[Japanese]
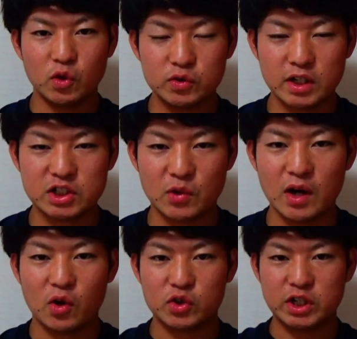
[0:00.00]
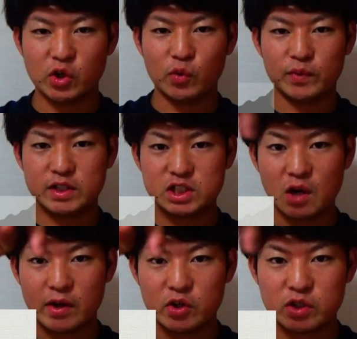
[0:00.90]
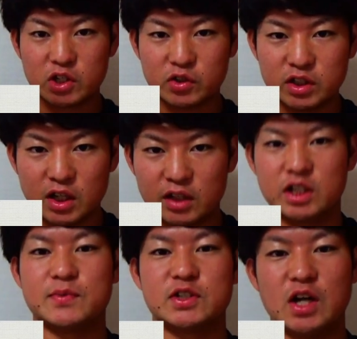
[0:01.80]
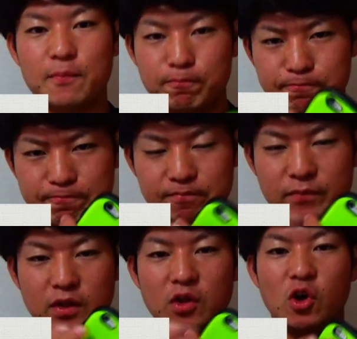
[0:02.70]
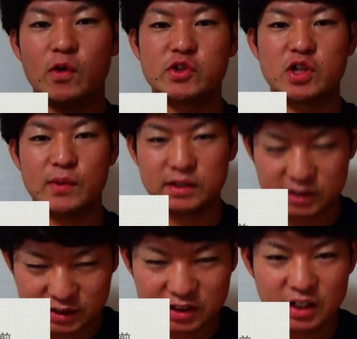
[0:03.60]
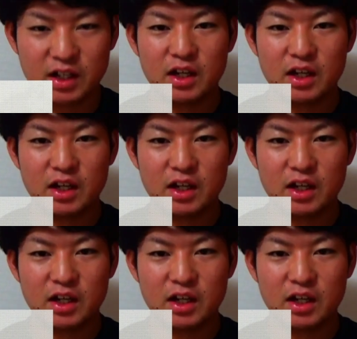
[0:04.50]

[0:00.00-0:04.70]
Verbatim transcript: 当選者はこちらの市川祐希くんに決定しました。おめでとうございます。